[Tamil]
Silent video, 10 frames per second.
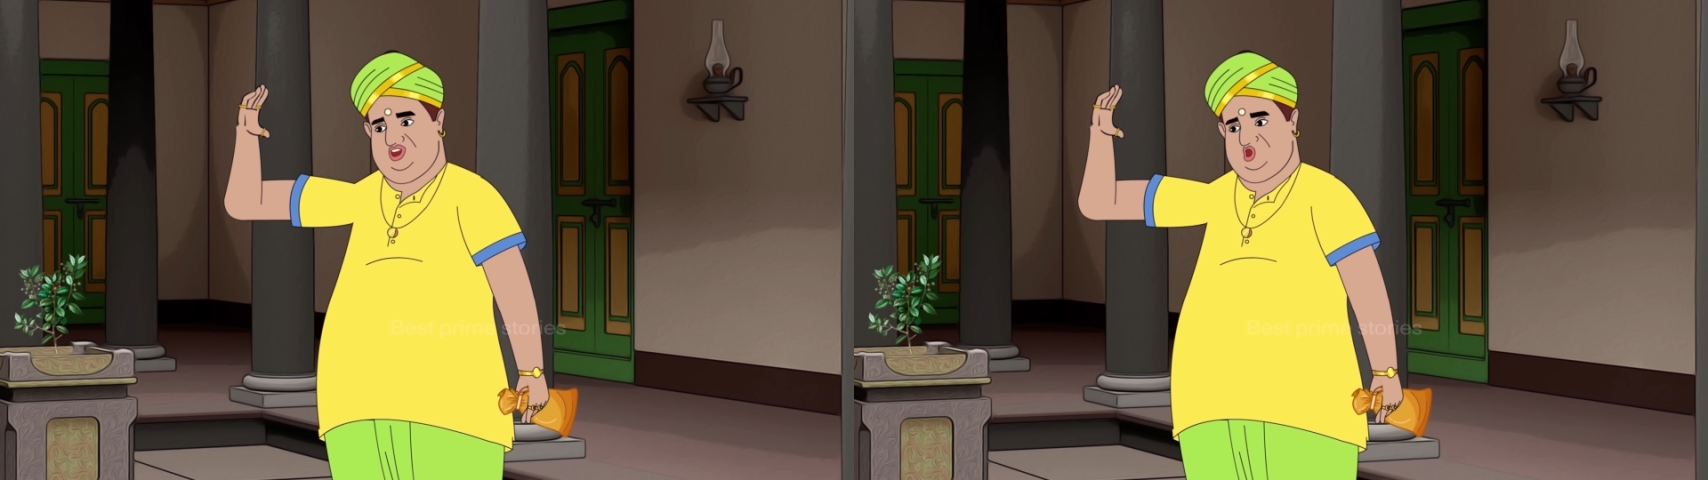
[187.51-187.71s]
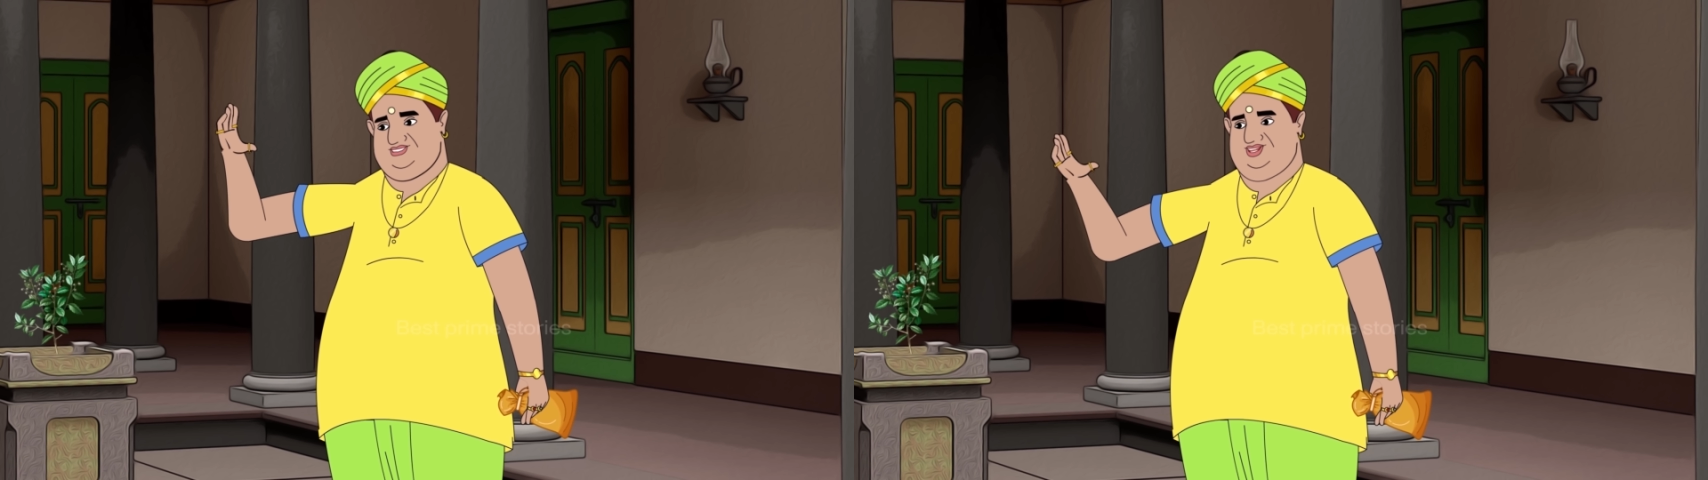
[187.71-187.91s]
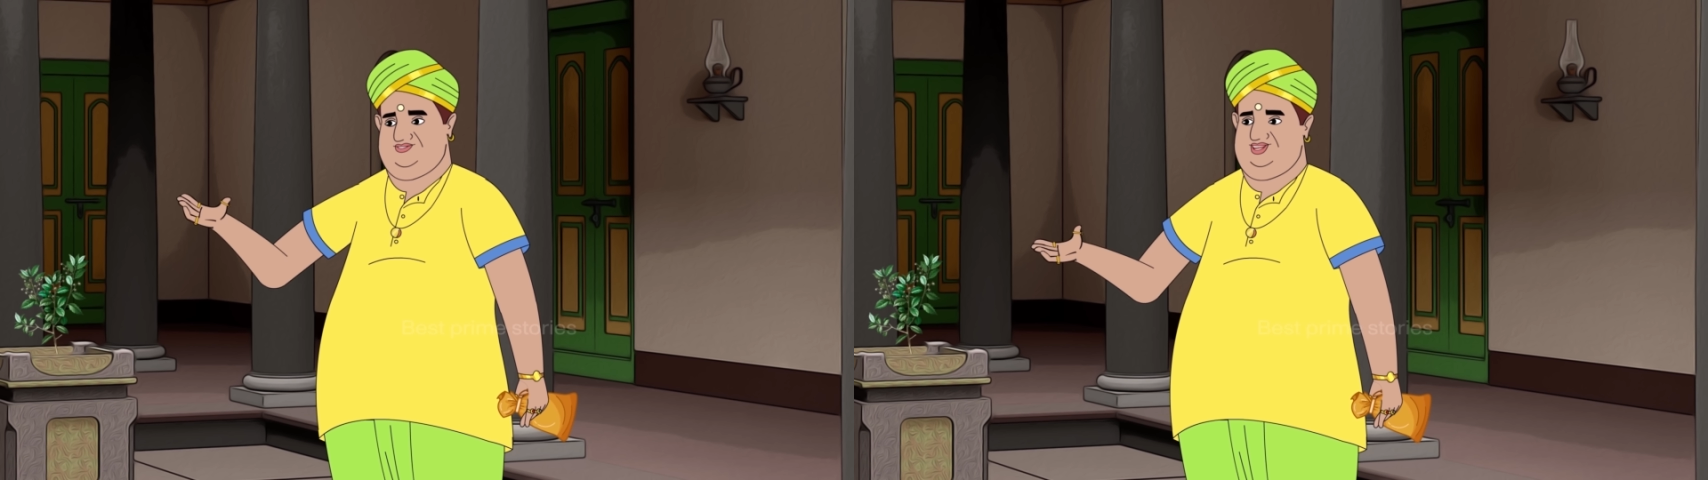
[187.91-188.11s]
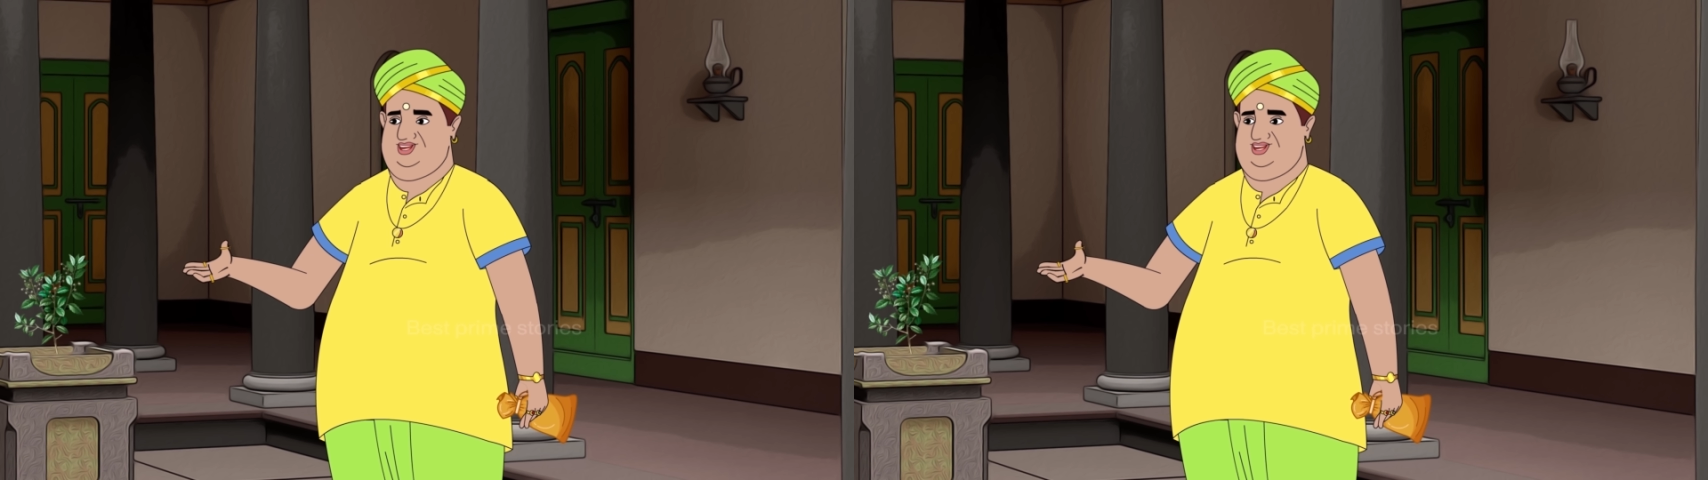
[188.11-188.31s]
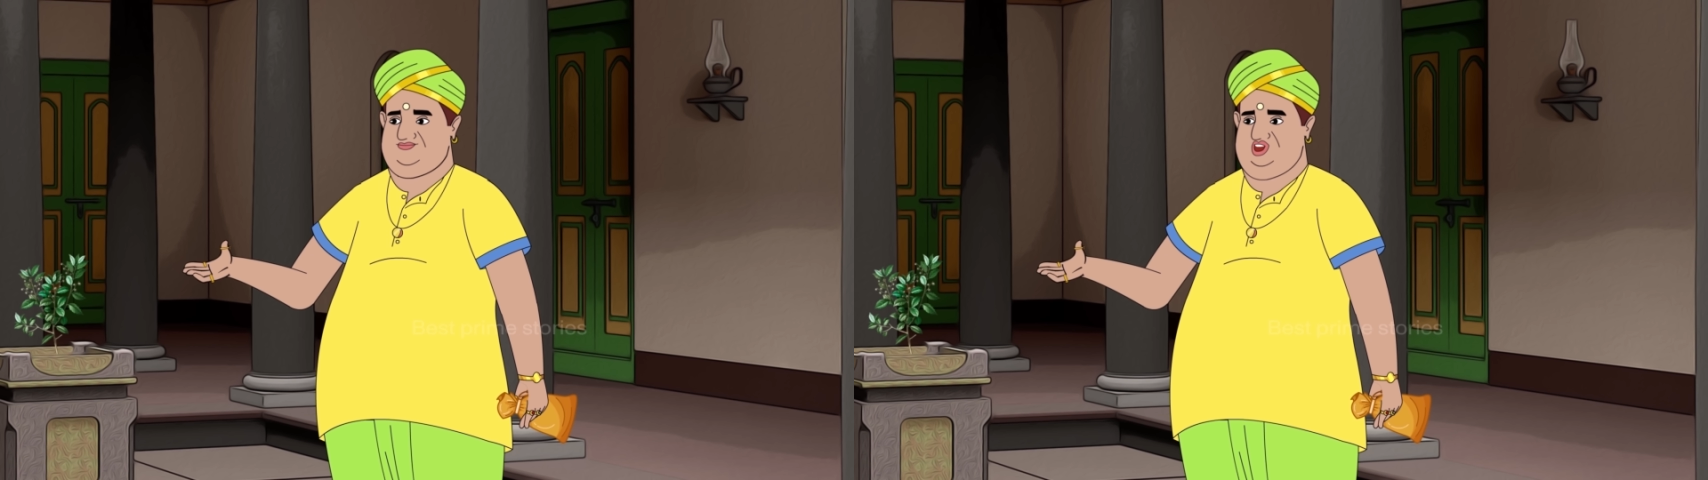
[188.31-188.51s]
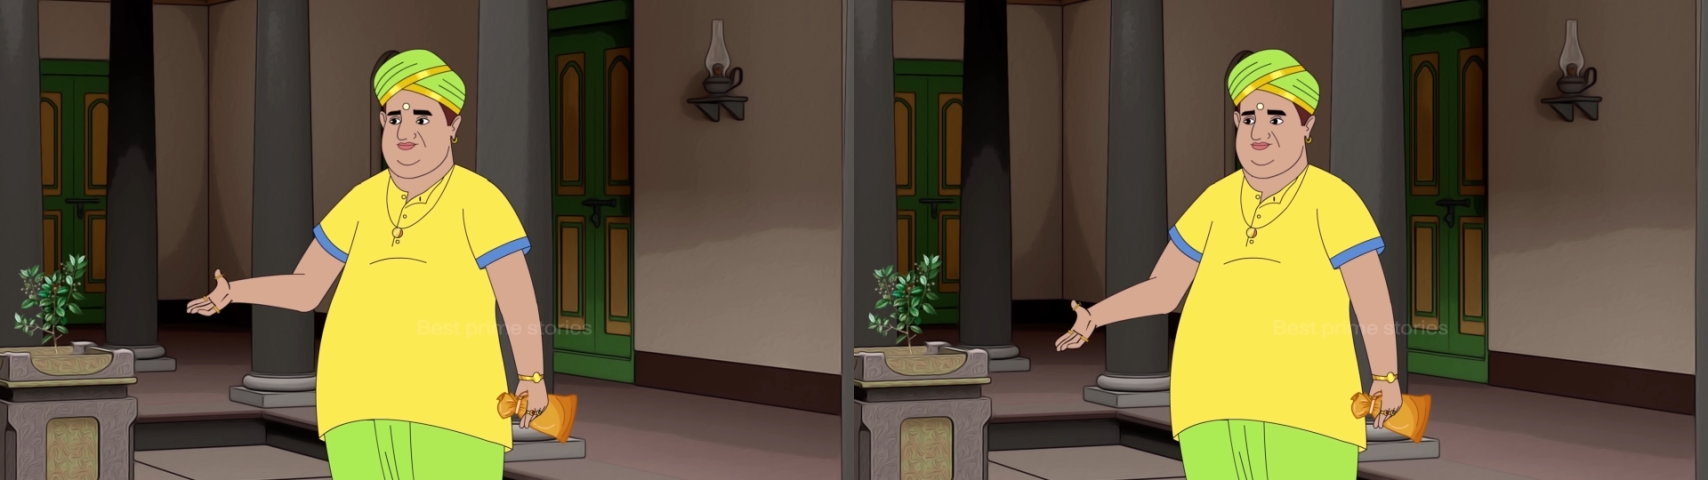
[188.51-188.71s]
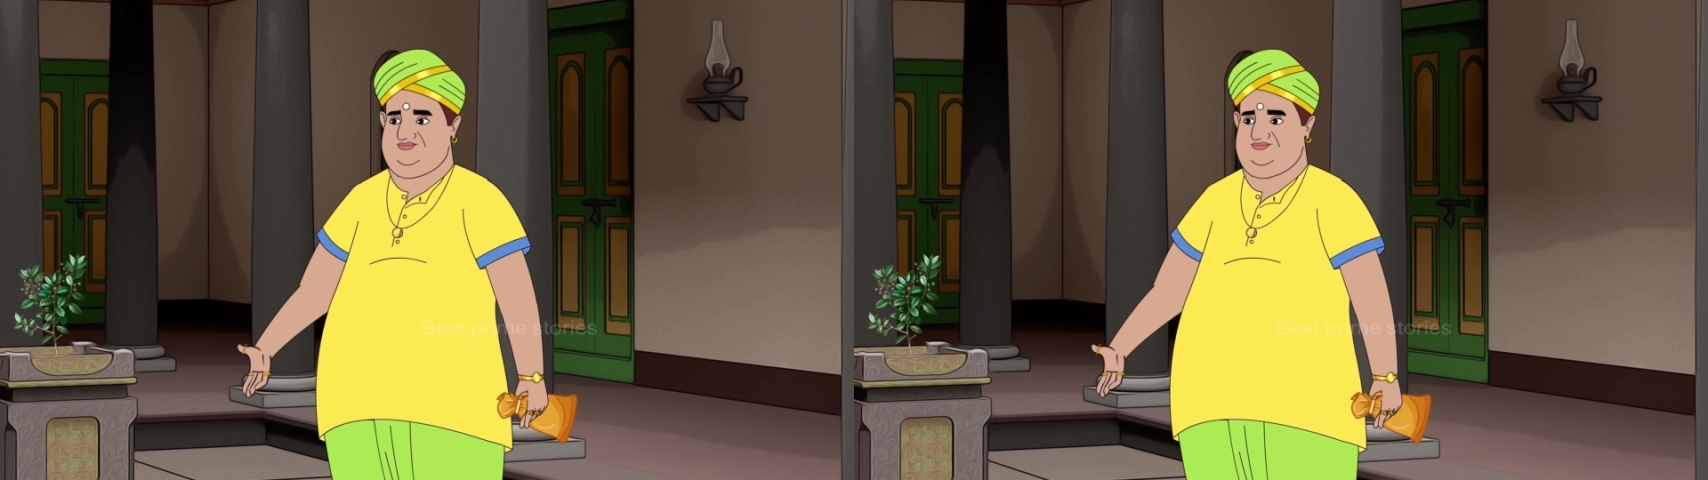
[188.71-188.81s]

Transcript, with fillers: பணம் கொடுத்துட்டால கிளம்பு